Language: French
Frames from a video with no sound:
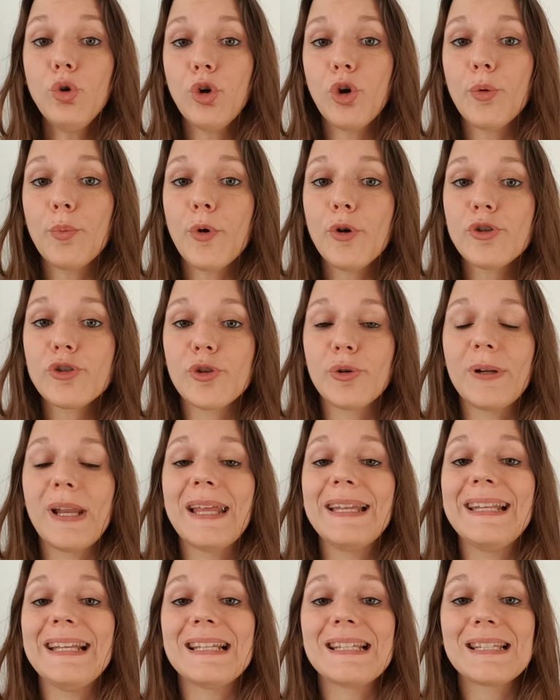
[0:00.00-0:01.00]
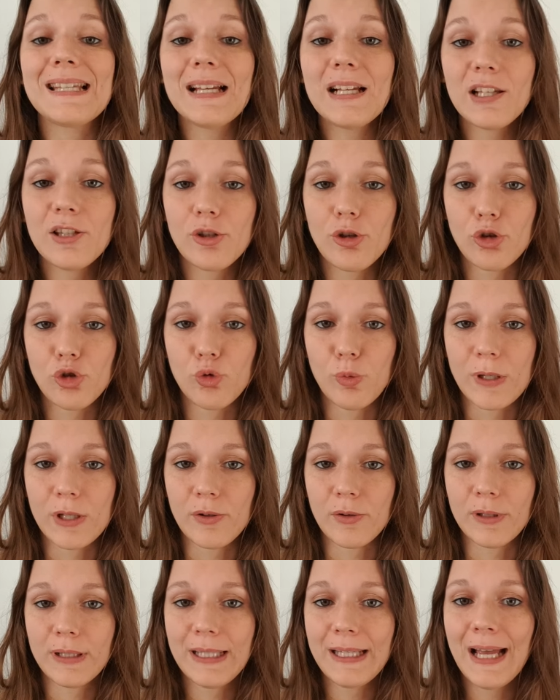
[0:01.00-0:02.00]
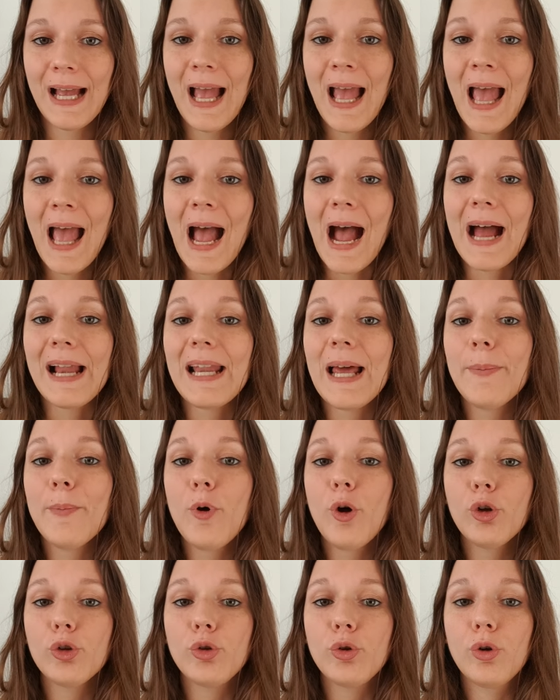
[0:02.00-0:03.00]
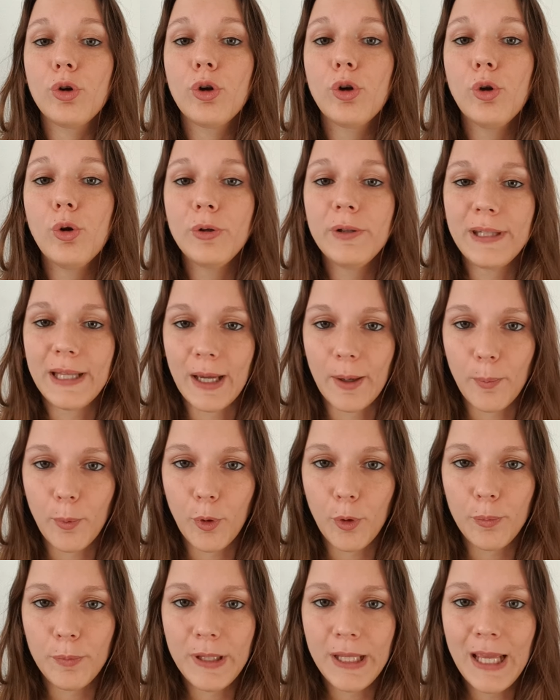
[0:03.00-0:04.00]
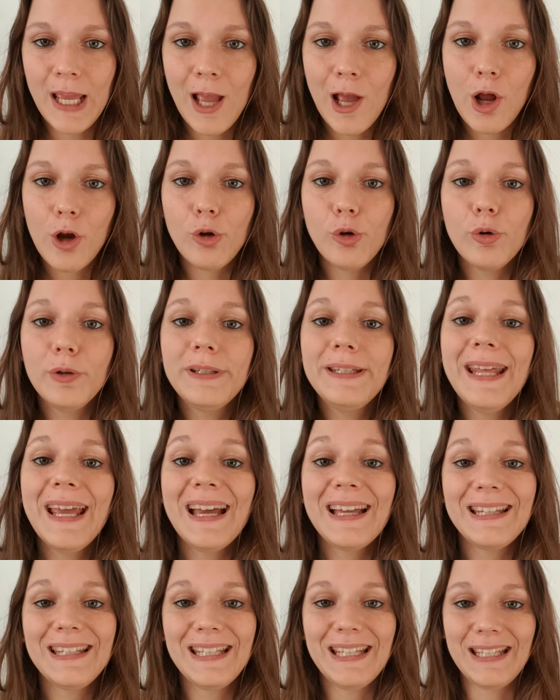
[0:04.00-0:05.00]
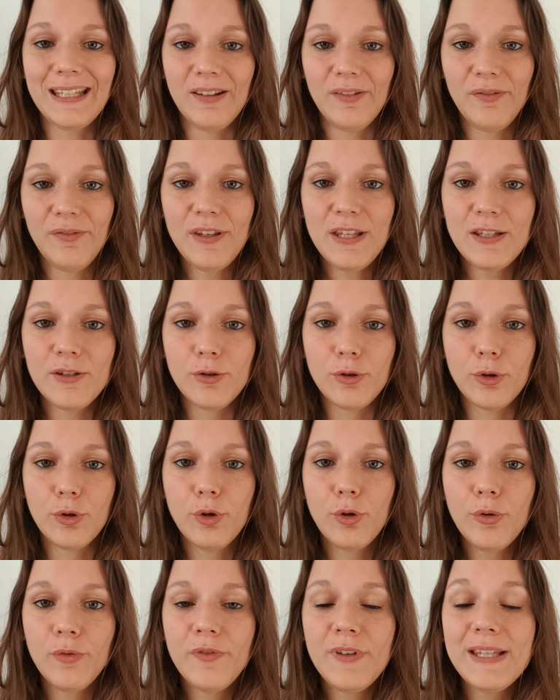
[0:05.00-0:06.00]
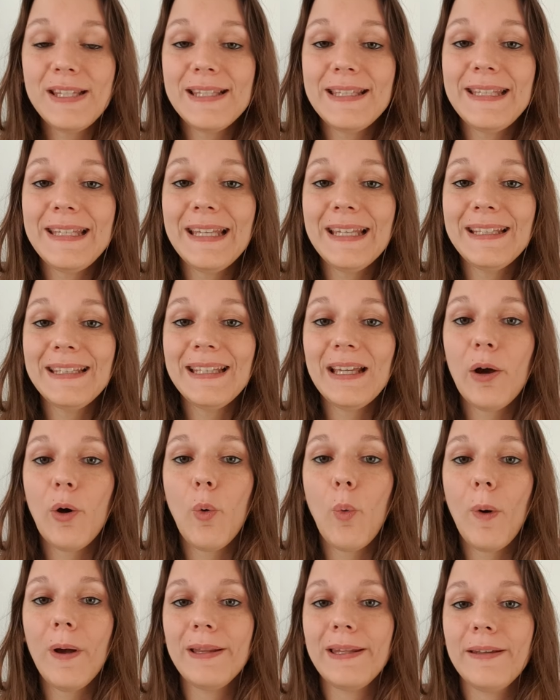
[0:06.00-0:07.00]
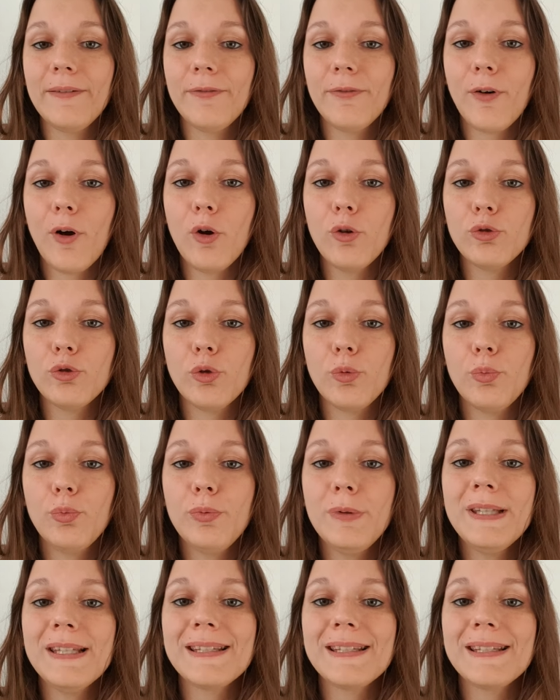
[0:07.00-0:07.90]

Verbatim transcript: commence en l'année 561 à la mort de Clotaire Ier, le dernier des fils de Clovis qui était roi des Francs depuis